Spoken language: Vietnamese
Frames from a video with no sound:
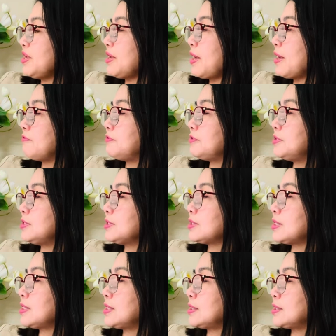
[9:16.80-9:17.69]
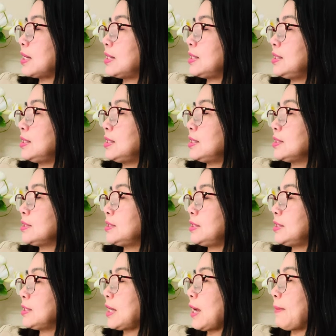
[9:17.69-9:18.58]
Hải Phước ha, để
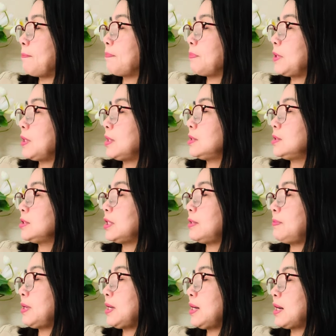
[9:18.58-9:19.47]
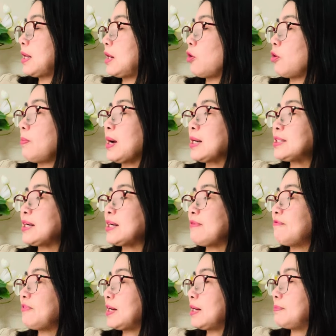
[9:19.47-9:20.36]
chị cặp thì Hương chỉ biết là loại
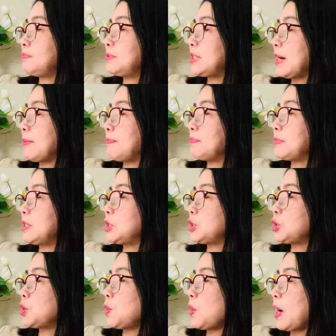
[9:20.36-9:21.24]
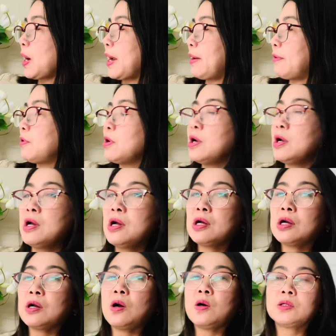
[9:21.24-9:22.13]
300 và 500 thì show out
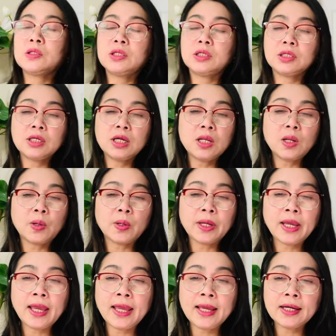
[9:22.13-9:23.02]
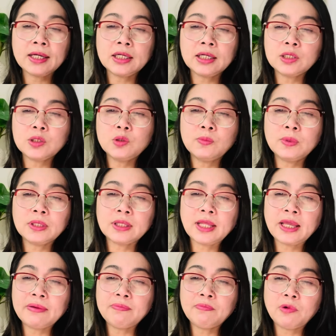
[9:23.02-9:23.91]
còn những cái loại khác ha, khu Bình
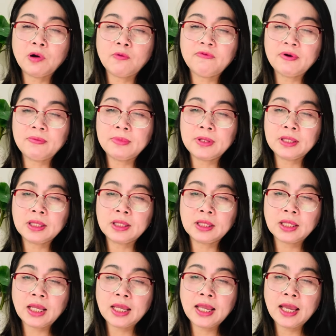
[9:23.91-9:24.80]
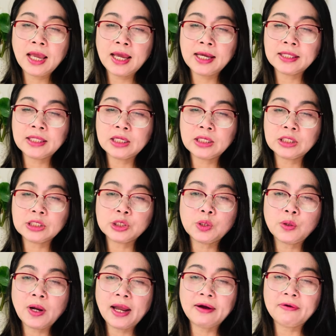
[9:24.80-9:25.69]
Tây 1 và Bình Tây 2 thì
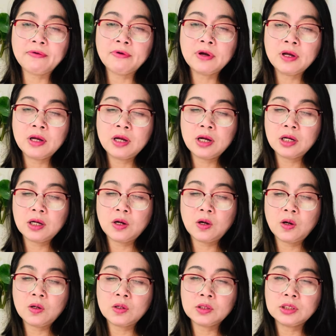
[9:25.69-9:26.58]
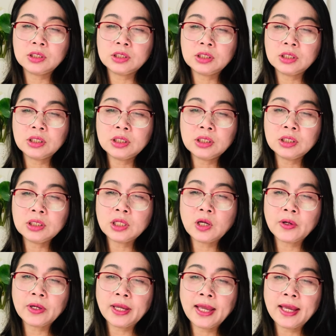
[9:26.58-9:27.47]
show out còn những
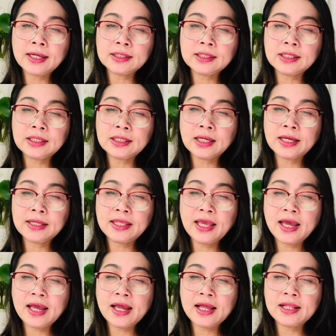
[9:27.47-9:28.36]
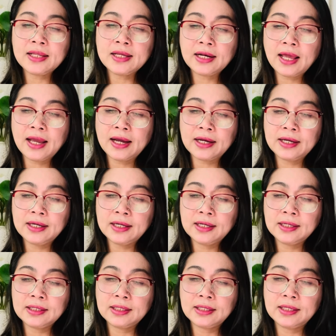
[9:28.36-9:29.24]
loại khác thì cả nhà liên lạc ha
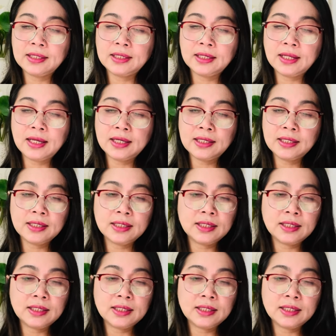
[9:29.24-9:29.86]
thì đây